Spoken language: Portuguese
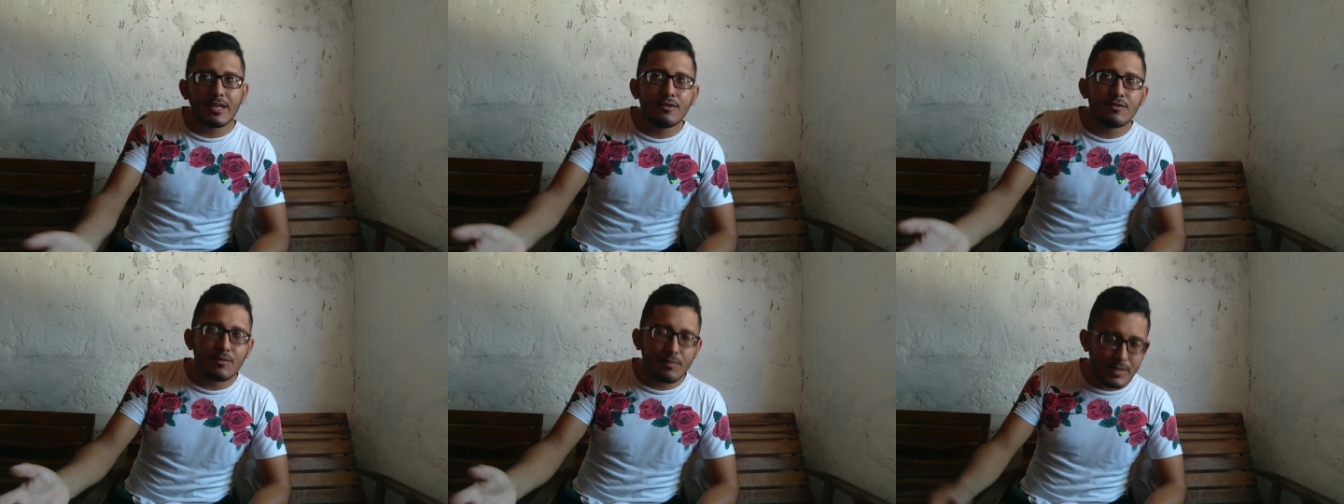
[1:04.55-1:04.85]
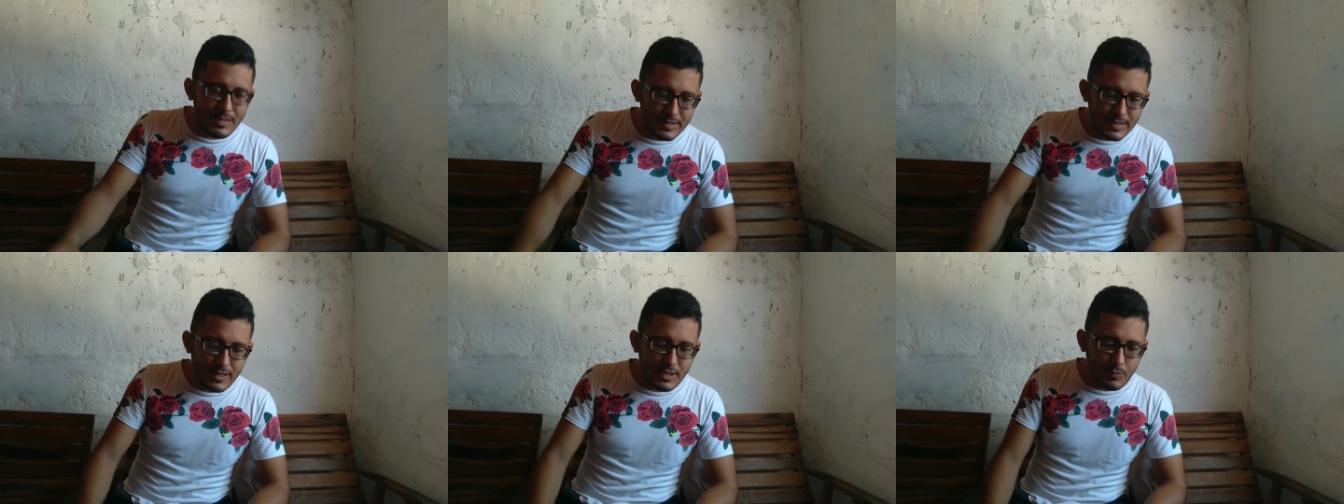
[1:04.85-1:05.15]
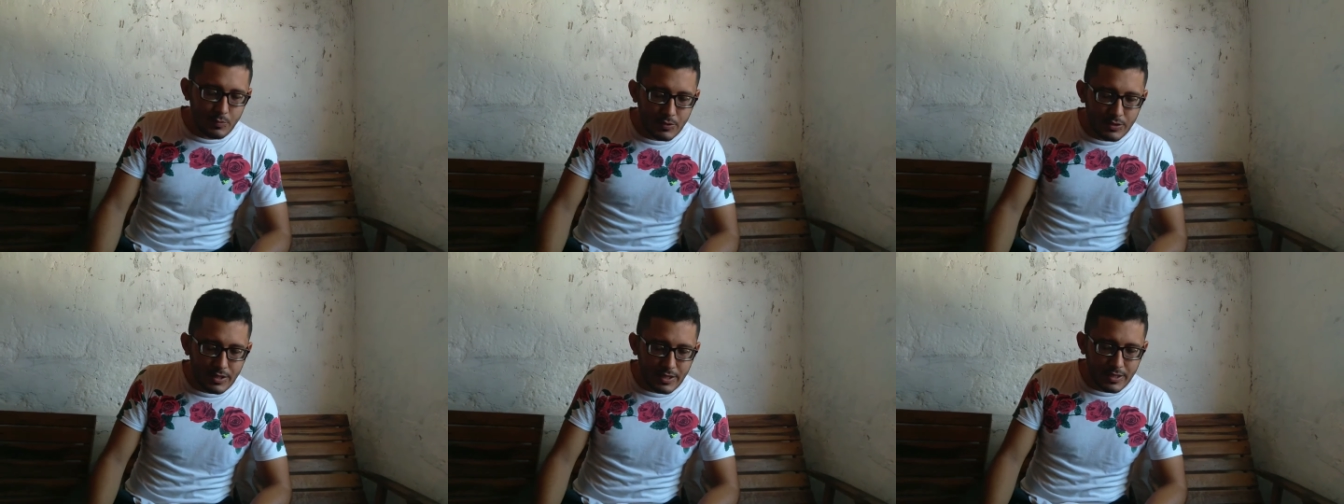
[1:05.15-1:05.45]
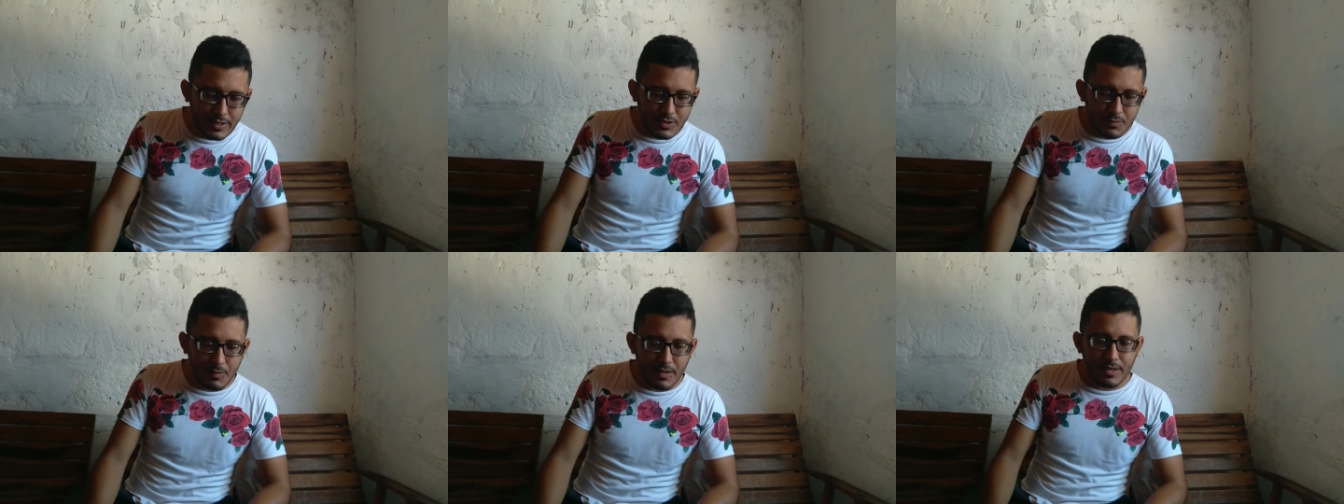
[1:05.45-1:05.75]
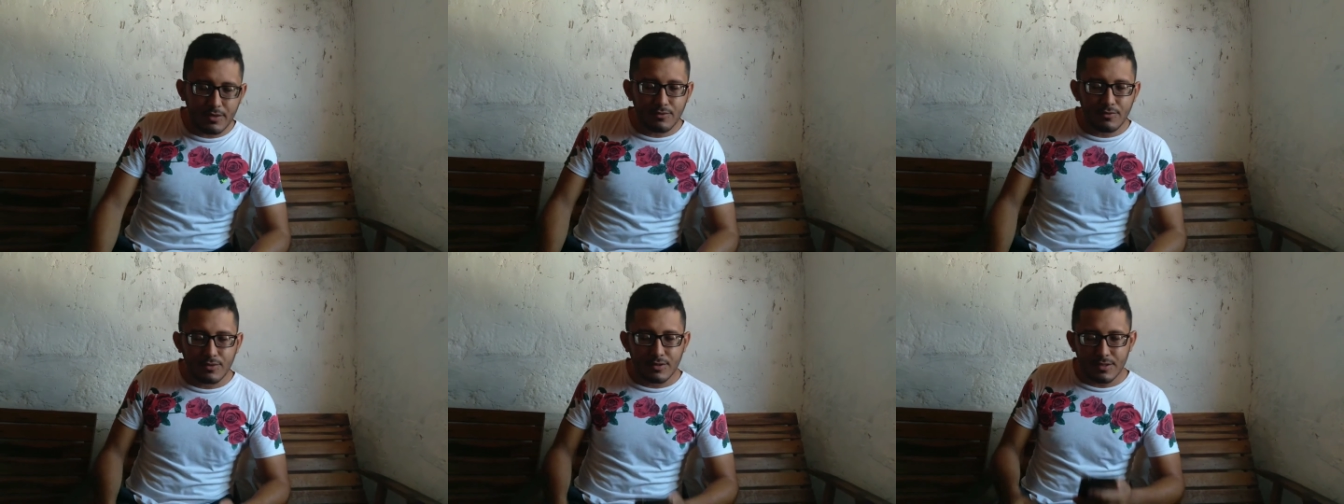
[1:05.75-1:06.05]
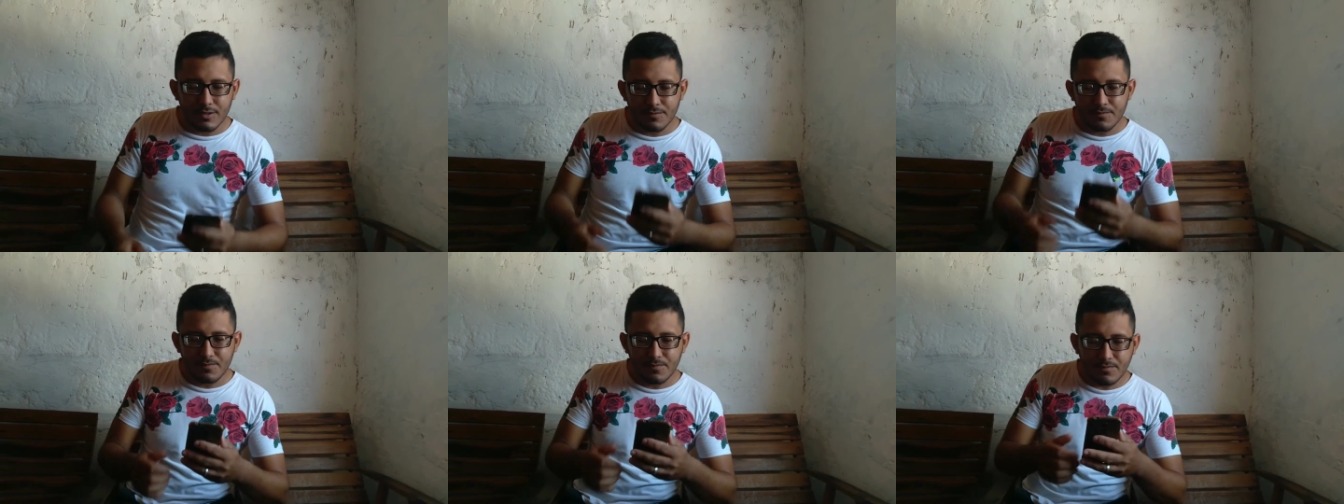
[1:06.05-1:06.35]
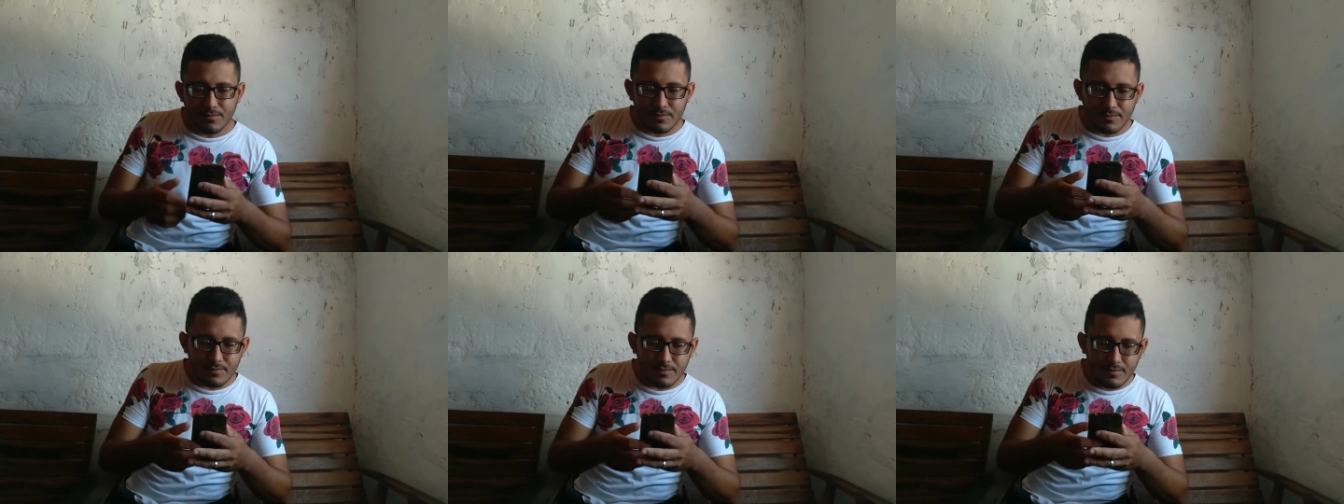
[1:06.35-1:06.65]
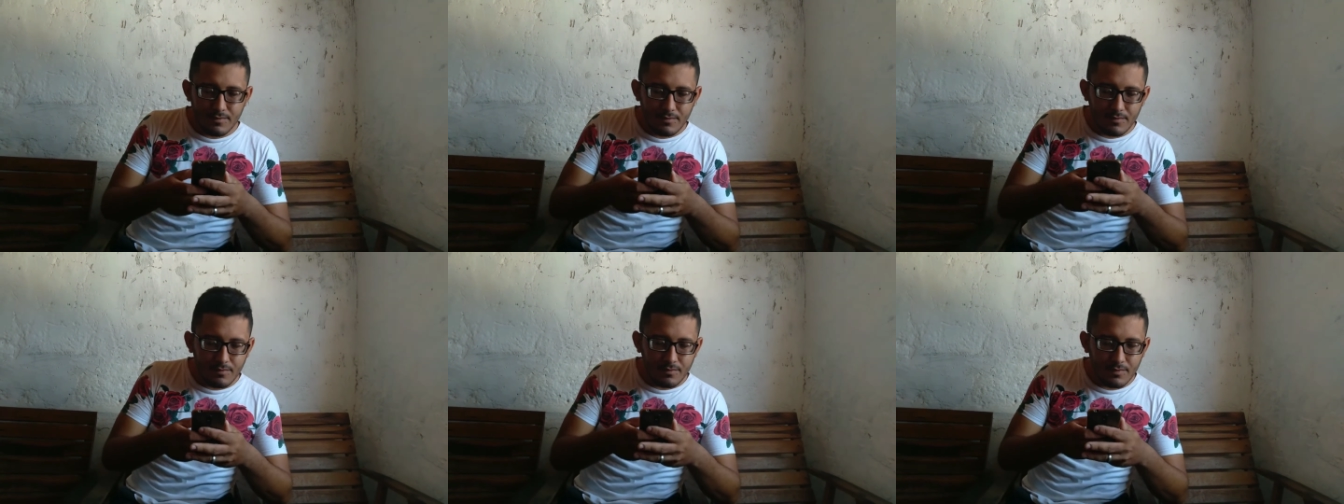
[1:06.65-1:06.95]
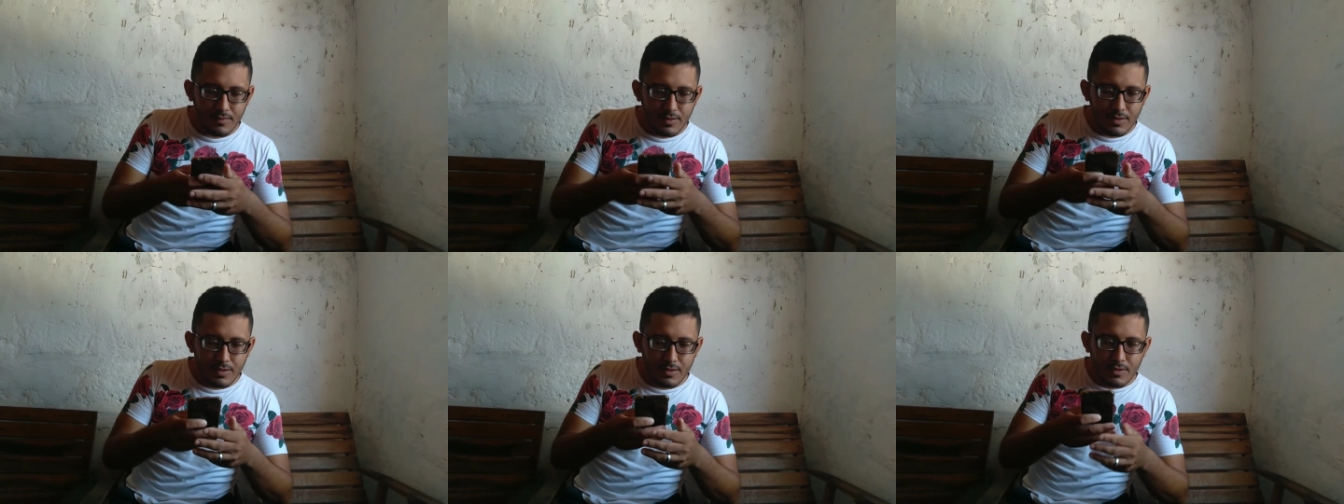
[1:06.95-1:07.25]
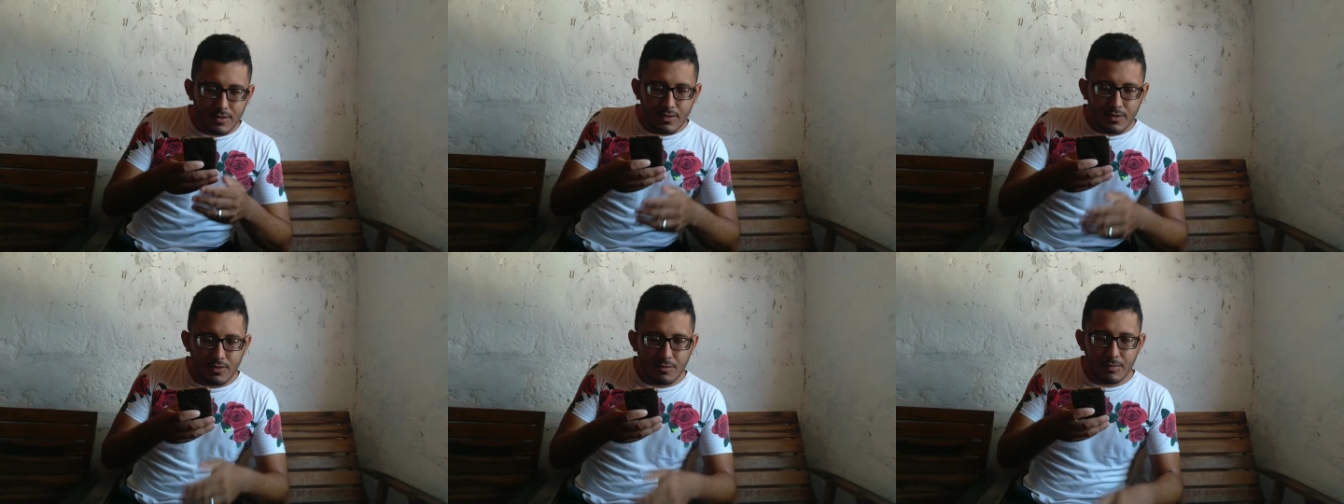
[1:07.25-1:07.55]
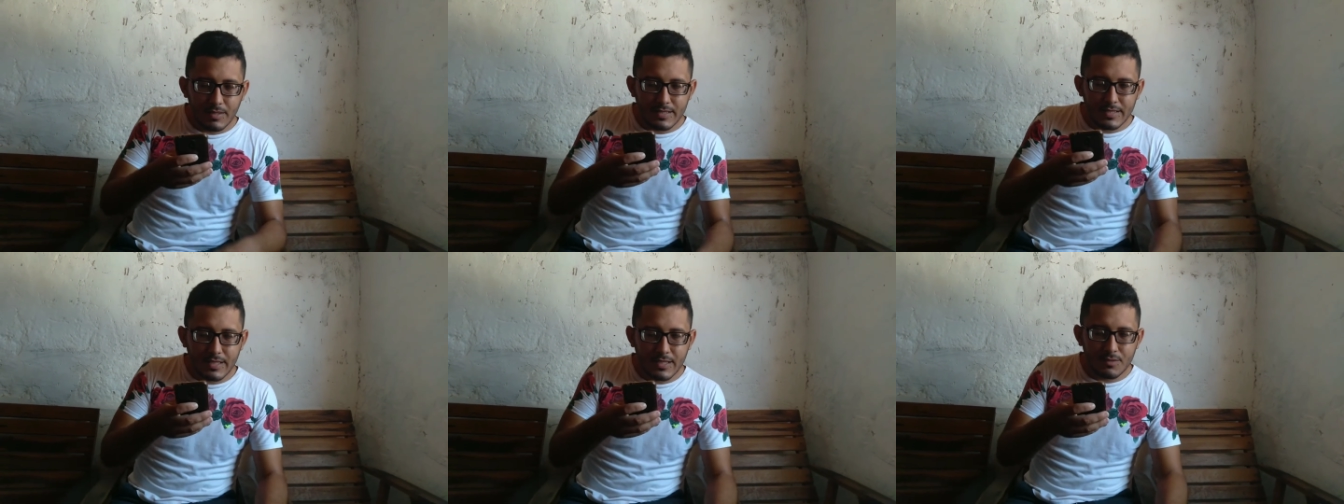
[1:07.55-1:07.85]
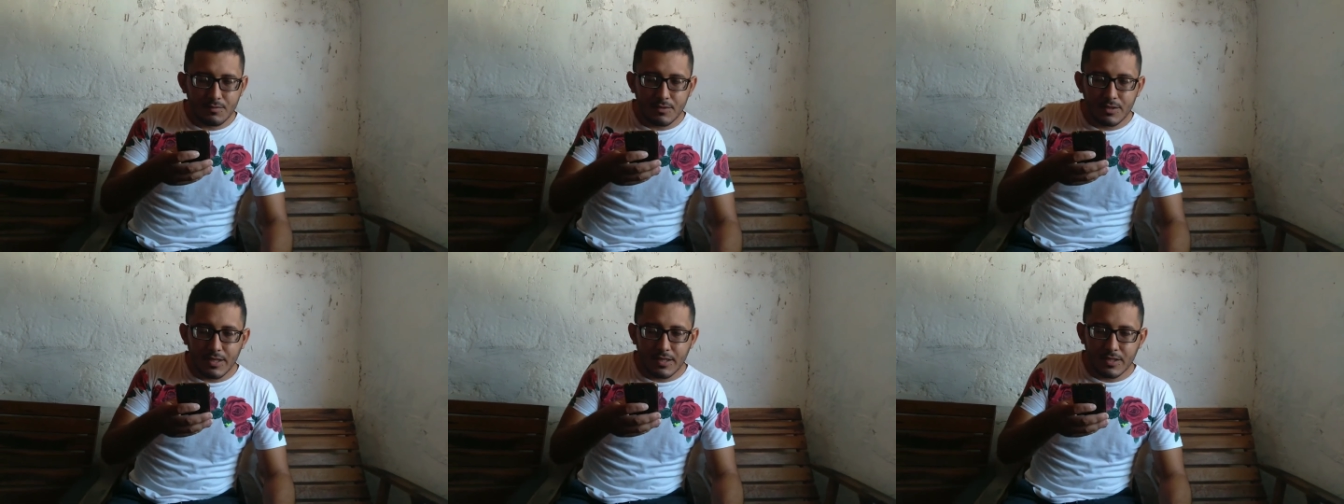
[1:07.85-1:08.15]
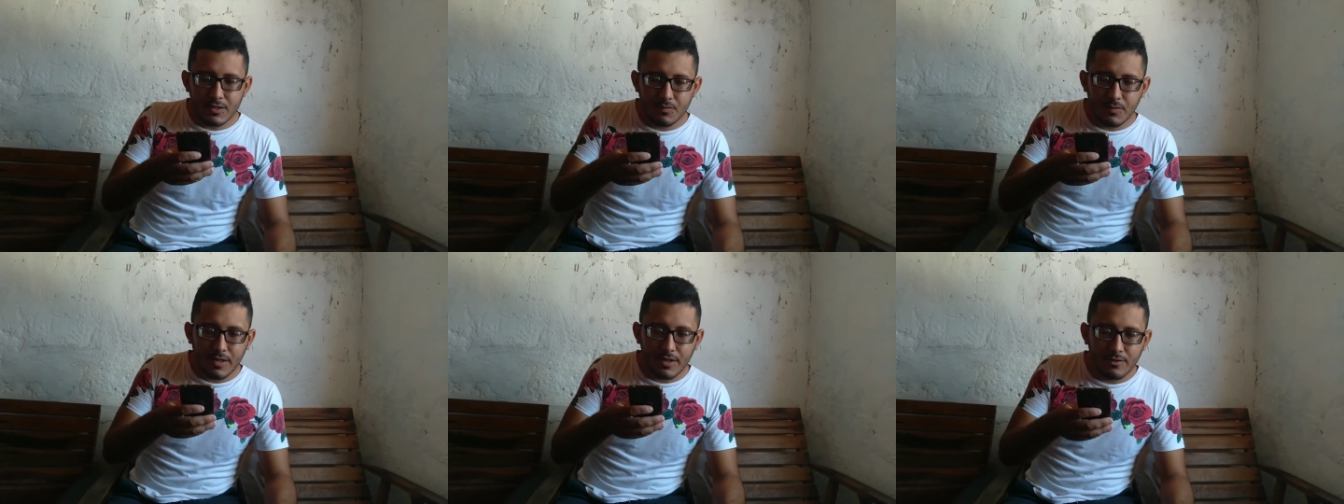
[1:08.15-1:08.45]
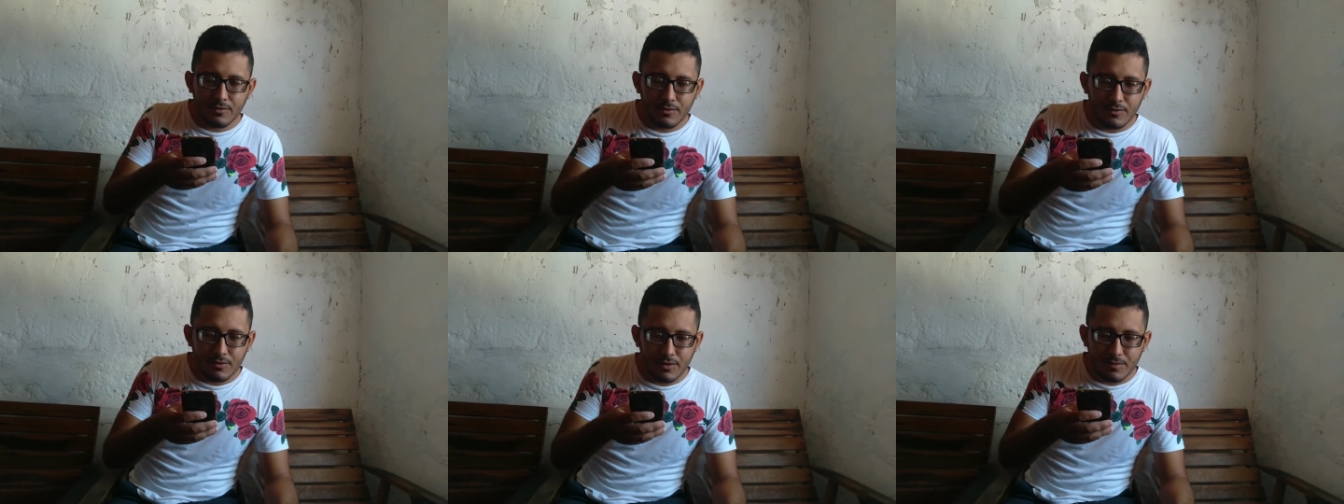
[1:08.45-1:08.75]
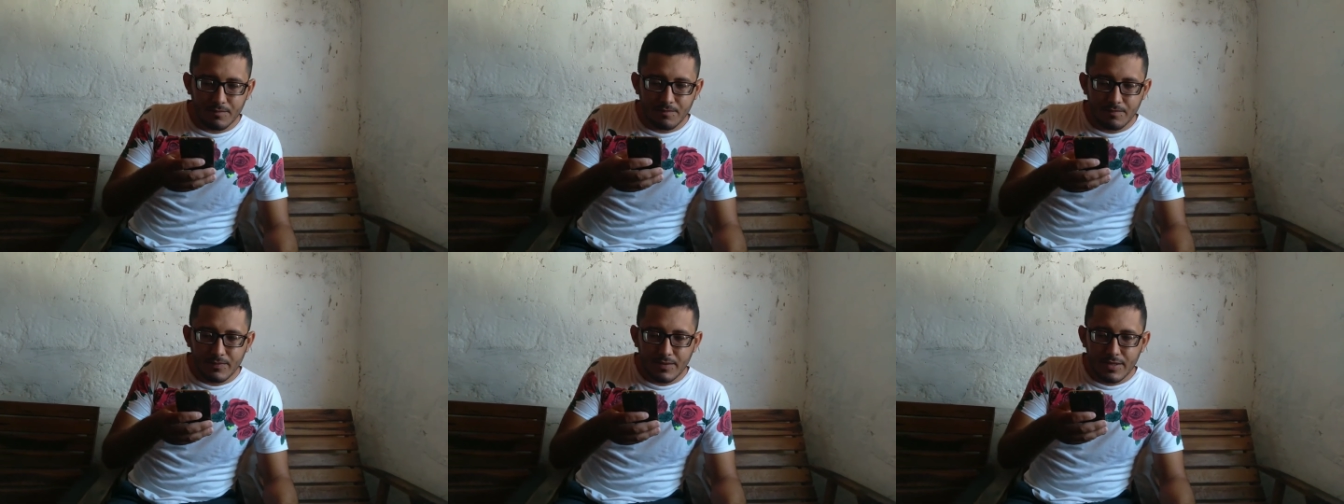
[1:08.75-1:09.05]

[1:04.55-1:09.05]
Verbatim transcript: Vamos começar a responder aqui as perguntas. Vou começar a responder aqui as perguntas.